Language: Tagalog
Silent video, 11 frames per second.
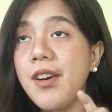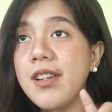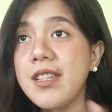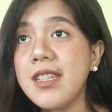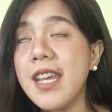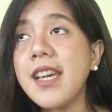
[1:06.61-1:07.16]

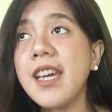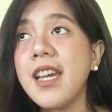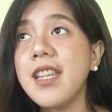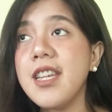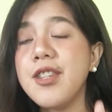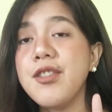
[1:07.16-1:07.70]

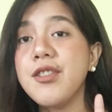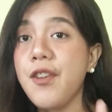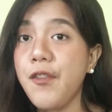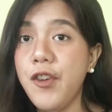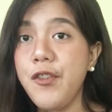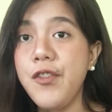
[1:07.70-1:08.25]
Second is yung sa
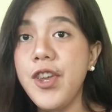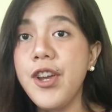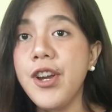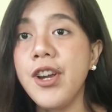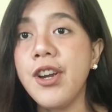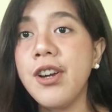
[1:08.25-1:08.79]
fifth
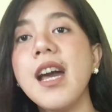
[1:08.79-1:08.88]
year.